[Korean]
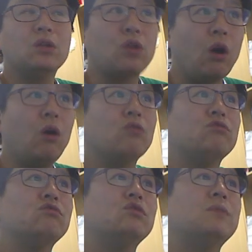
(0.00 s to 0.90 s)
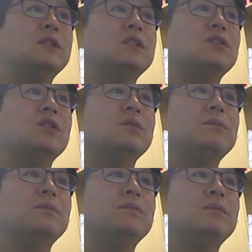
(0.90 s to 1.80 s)
더 궁금하신
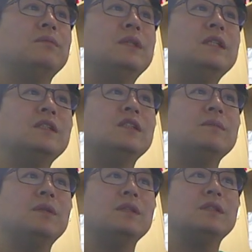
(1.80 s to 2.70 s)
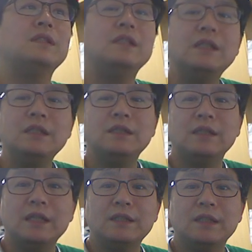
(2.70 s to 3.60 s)
점이 있으시면
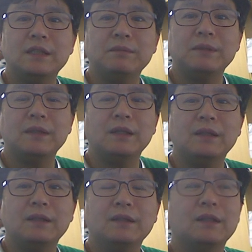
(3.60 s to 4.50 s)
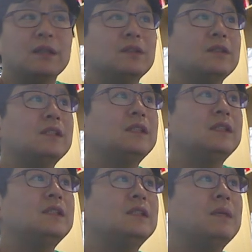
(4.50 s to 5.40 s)
질의를 하셔야 됩니다. 그래서
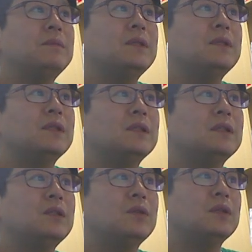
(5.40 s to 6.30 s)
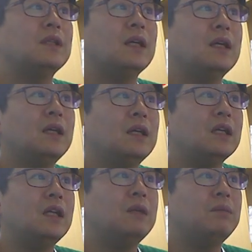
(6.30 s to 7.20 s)
질의를 하면 저희들이 여기다
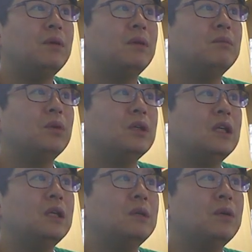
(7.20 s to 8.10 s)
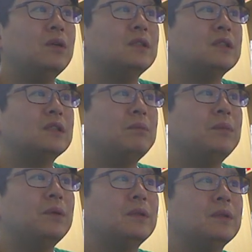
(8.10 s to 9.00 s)
1번, 2번,
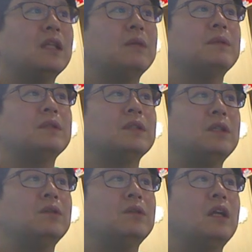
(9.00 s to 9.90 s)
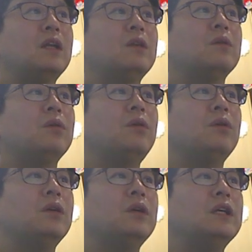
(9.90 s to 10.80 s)
3번 대답해서 기록을 해놓고,
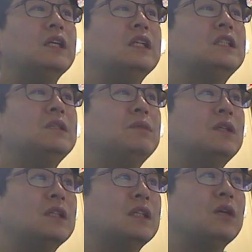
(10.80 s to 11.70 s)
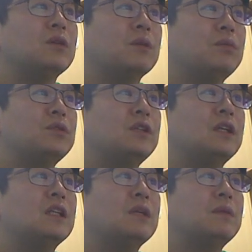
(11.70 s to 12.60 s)
있으면 있다고 이렇게 표시를
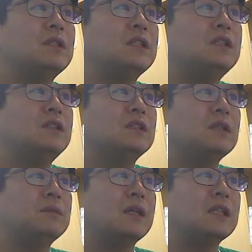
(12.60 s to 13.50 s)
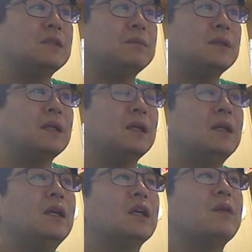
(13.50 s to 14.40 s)
한 다음에 질의응답을 가집니다.
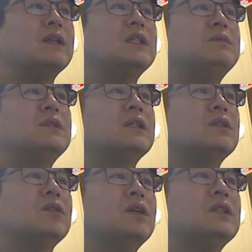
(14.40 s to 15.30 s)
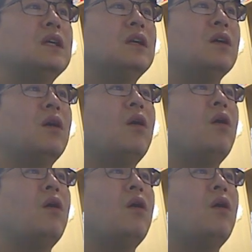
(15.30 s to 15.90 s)
환자분께서 더 이상